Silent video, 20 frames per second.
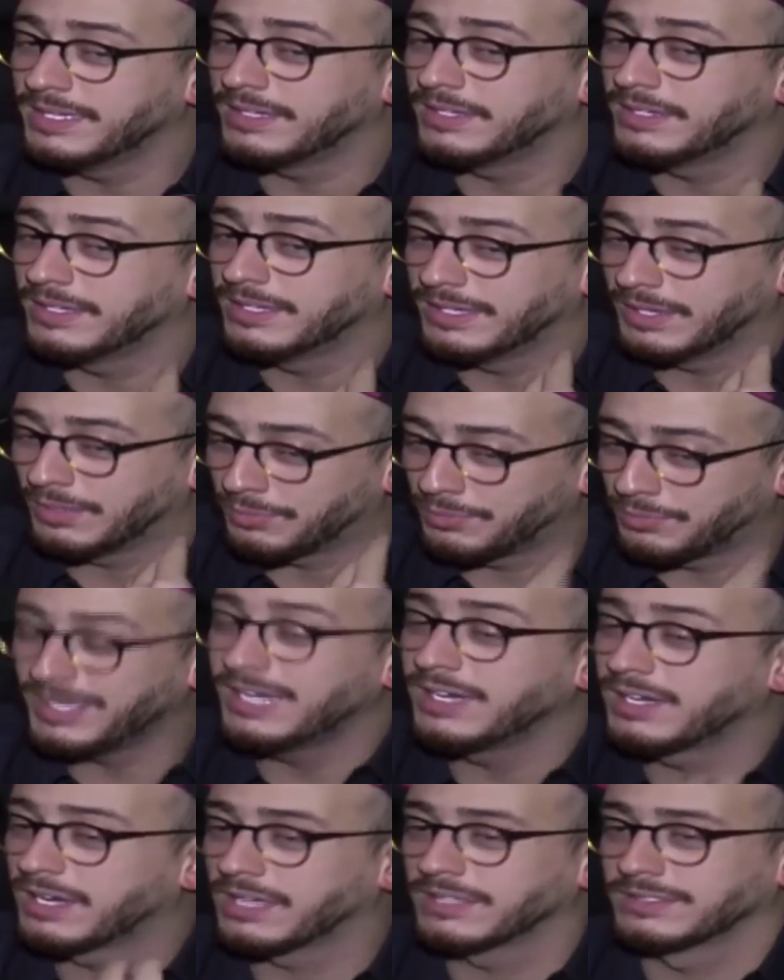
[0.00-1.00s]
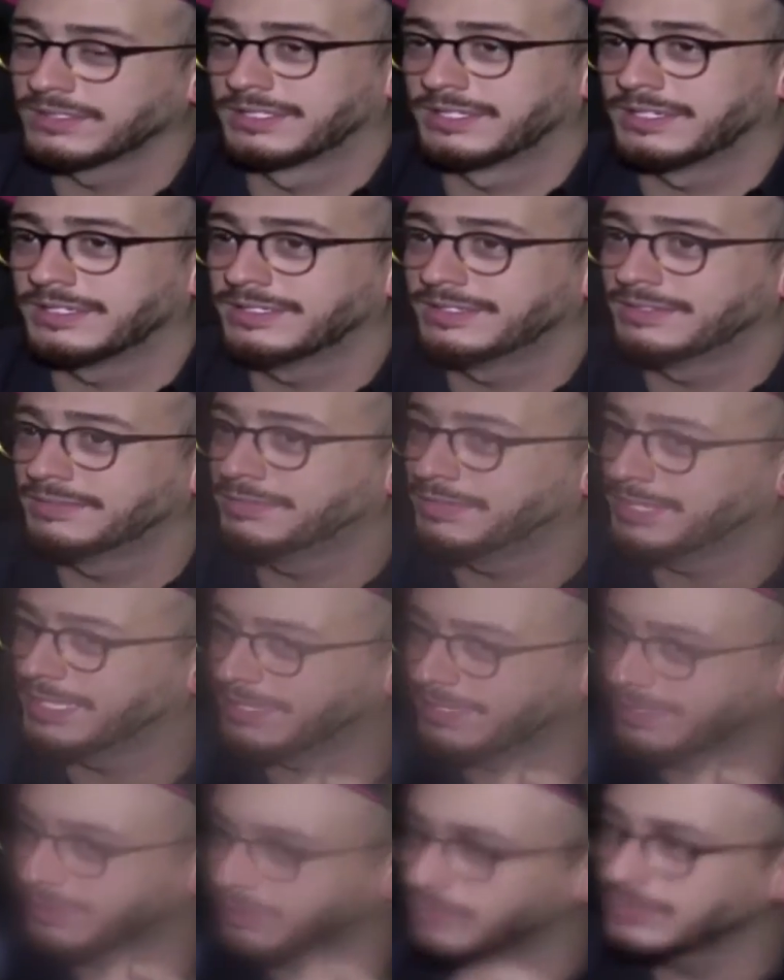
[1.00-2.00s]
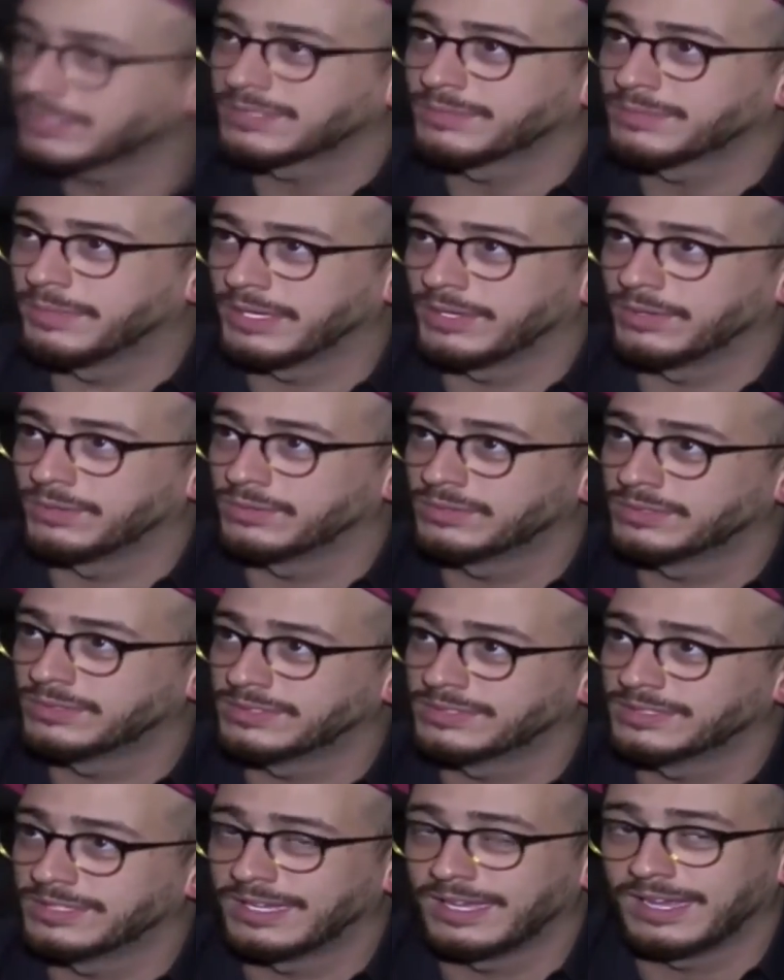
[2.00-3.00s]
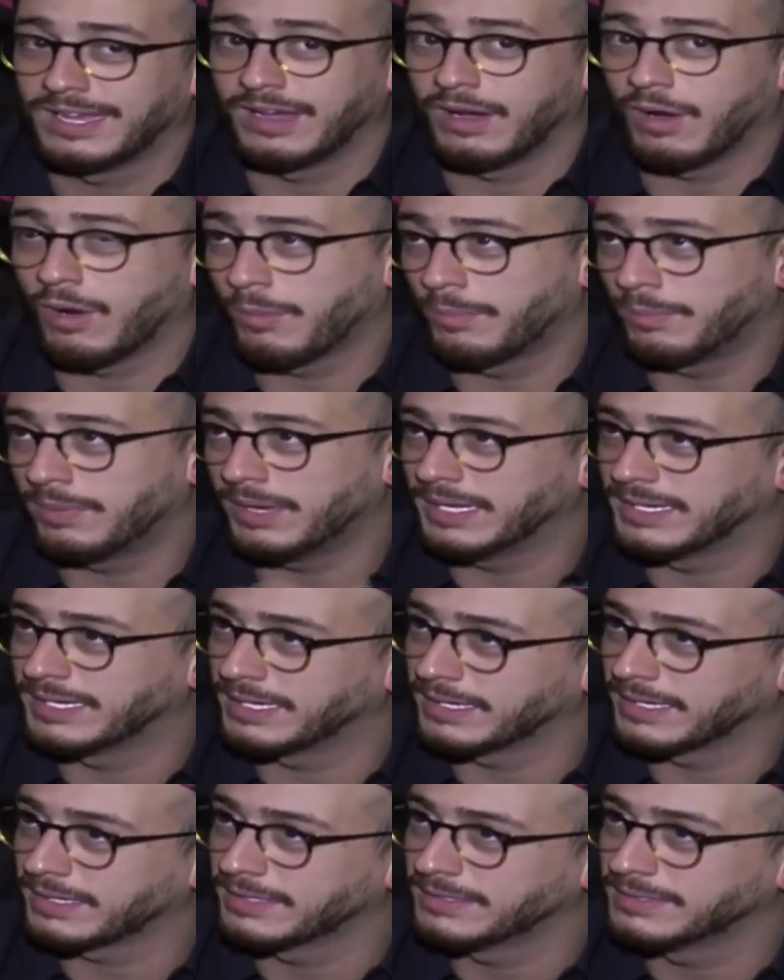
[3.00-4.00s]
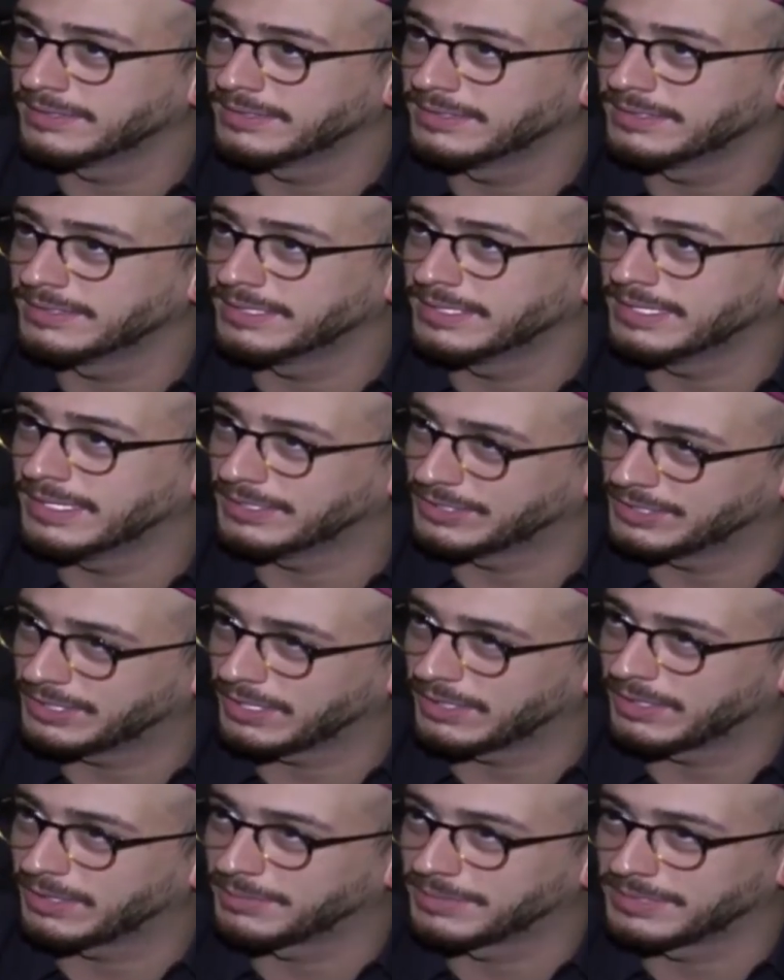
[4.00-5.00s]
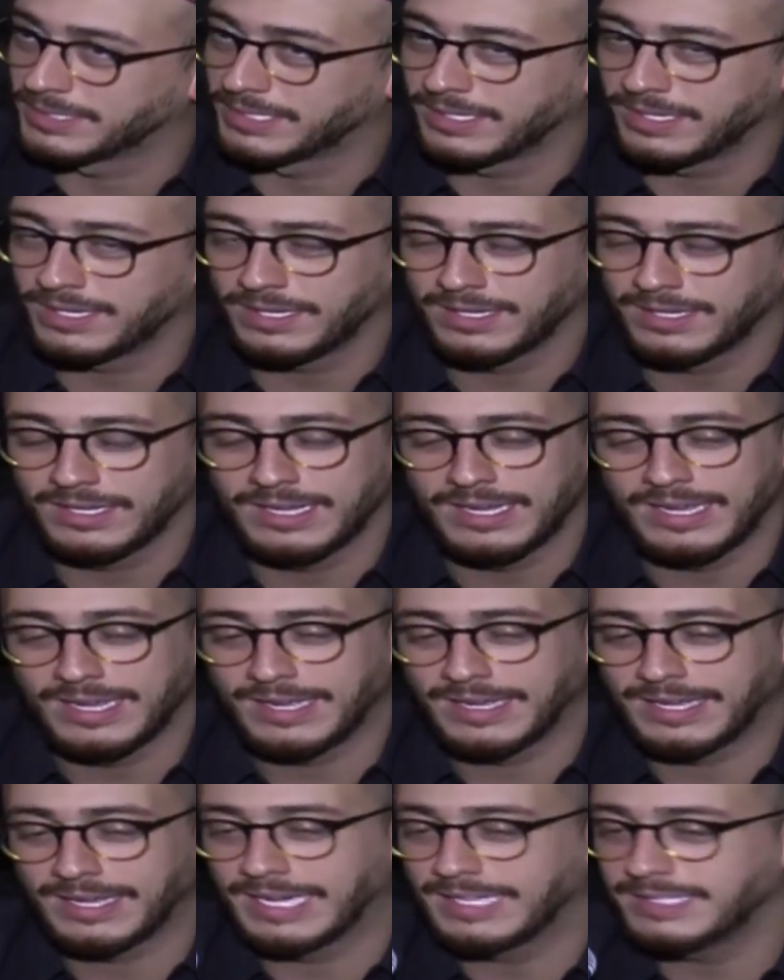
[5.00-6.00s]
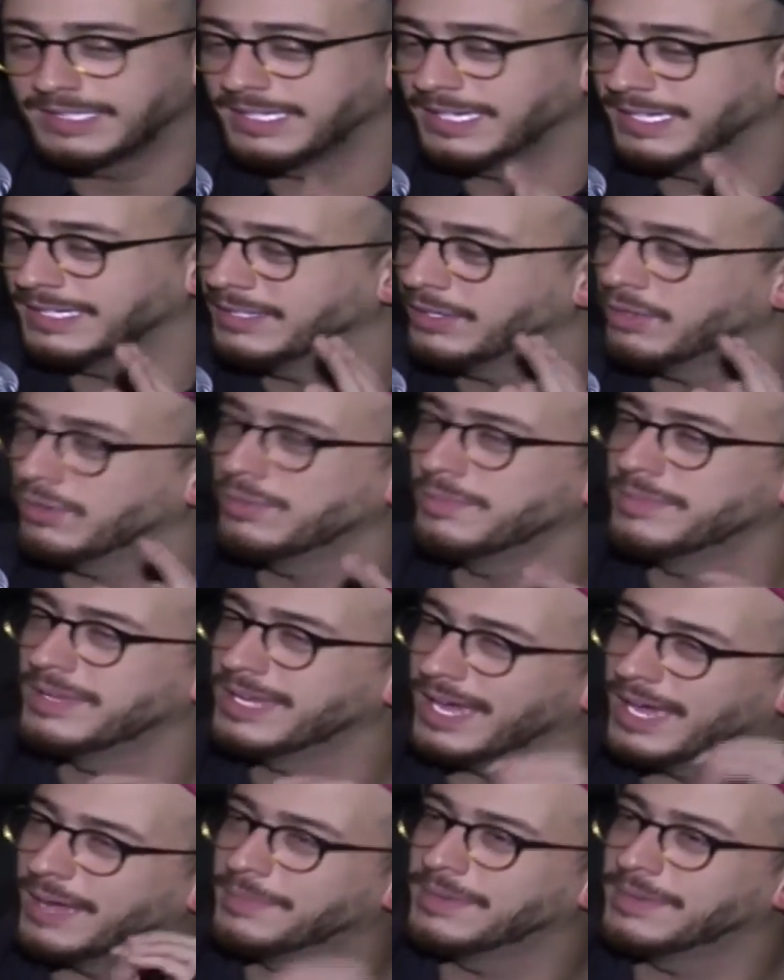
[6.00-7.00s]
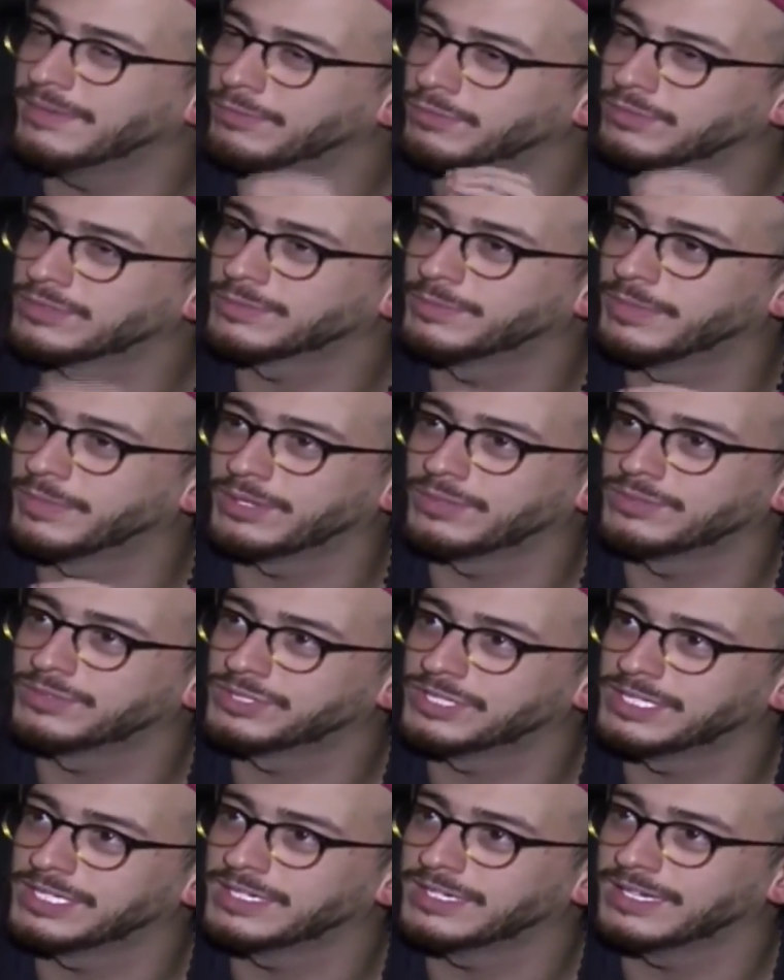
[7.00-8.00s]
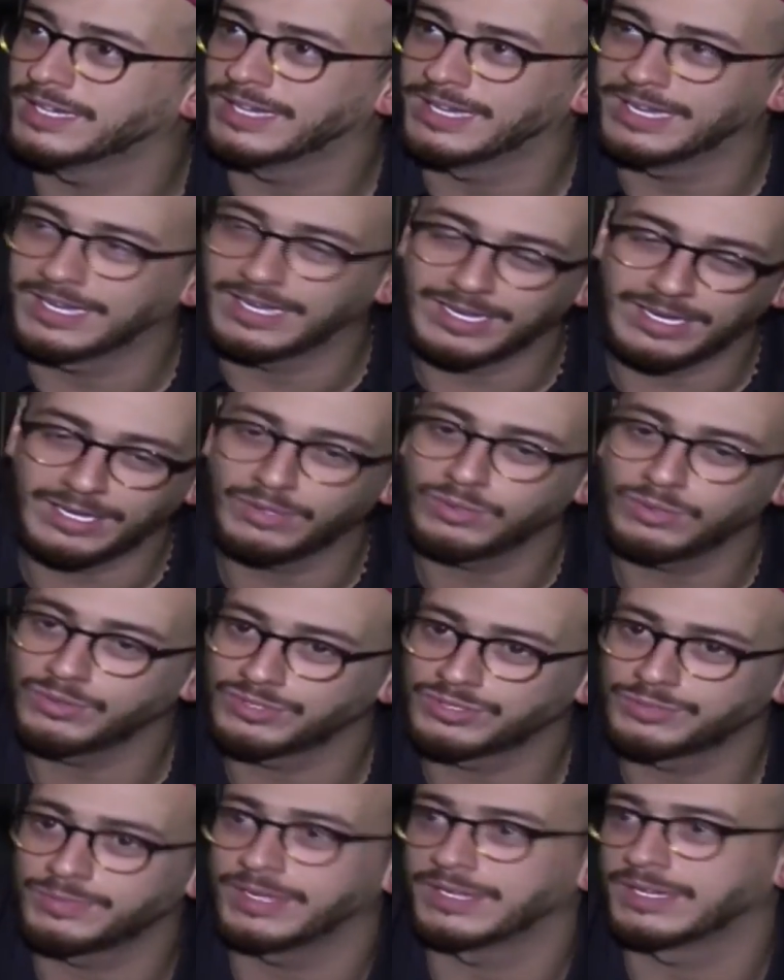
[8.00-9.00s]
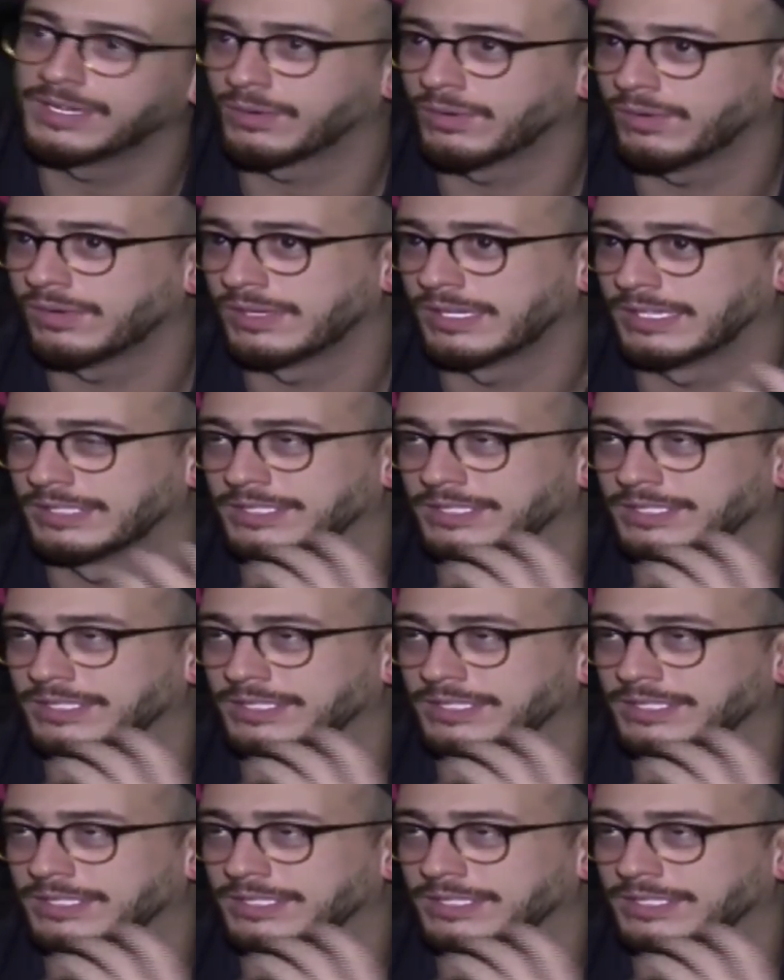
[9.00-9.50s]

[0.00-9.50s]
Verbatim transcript: بريل كونسرت في وسط بيروت اون بلانير ان شاء الله باذن الله هذا يعني حلمي اعمل في وسط بيروت شيء حلو يجمعنا كلنا ان شاء